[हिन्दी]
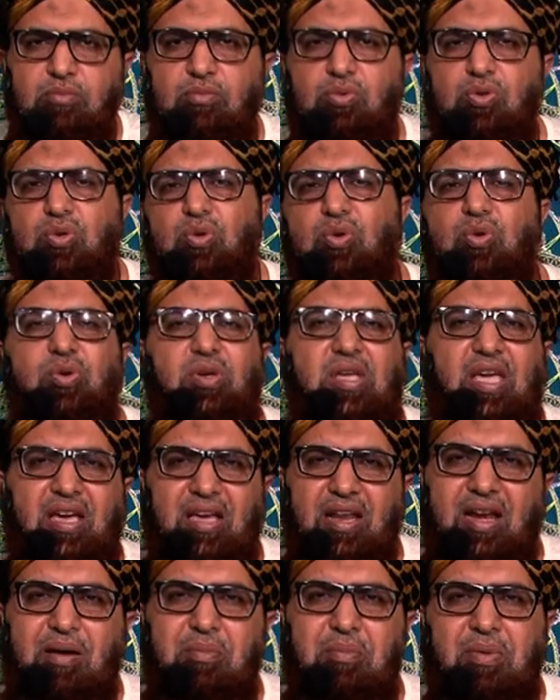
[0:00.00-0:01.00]
बुज़ुर्गों की
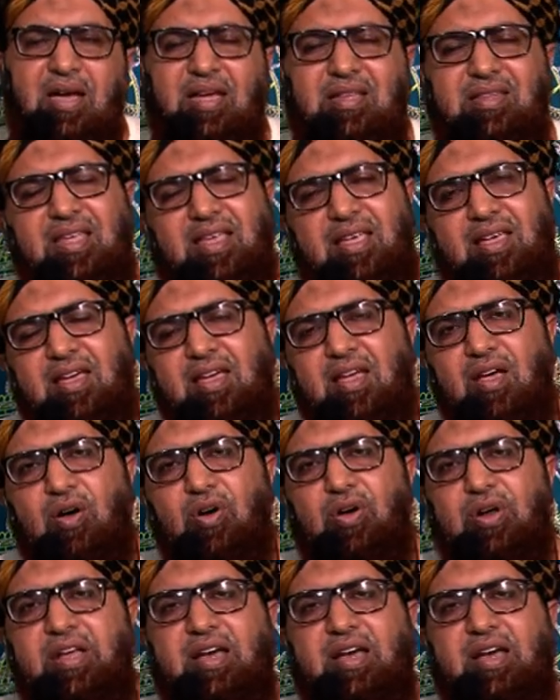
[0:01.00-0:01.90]
करामात हैं और